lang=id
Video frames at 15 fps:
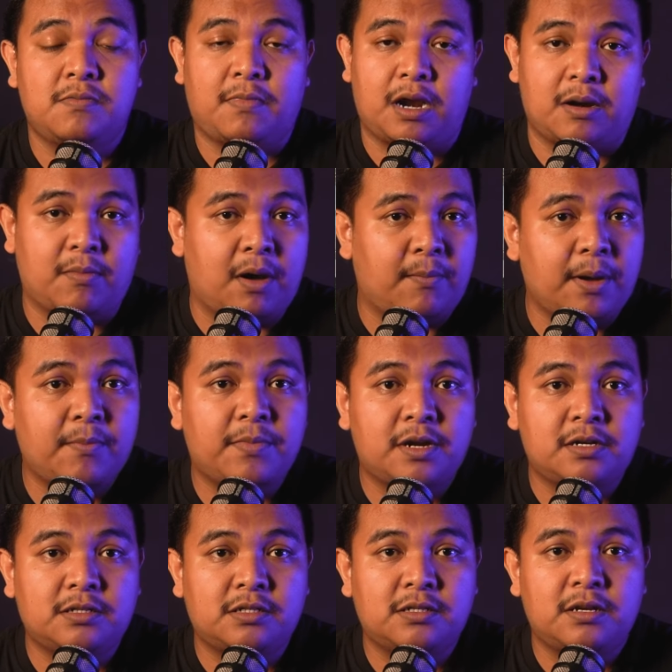Panama
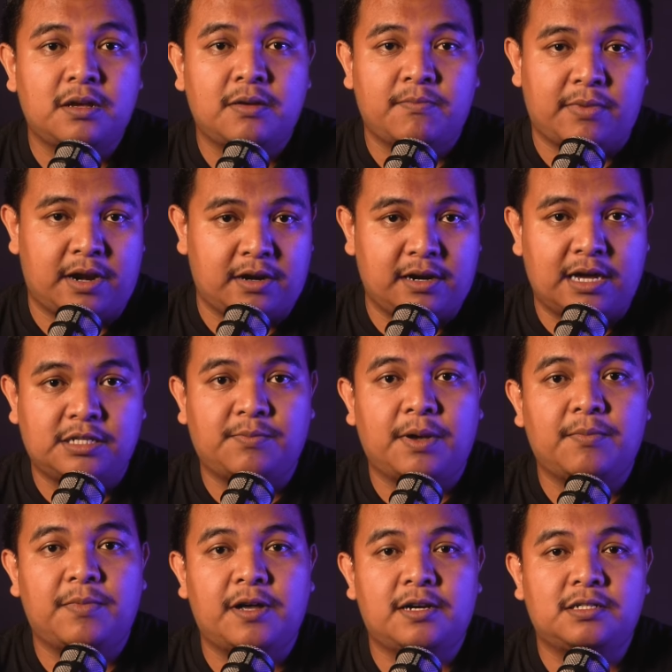Papers, Paradise
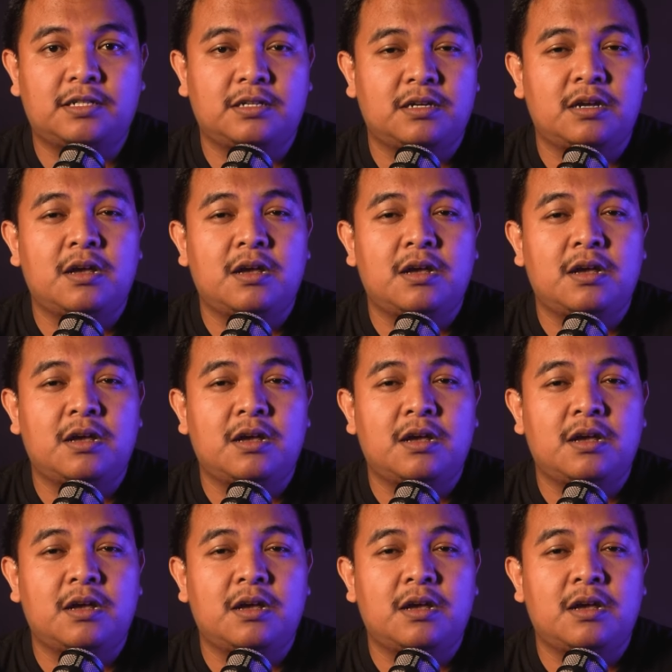Papers,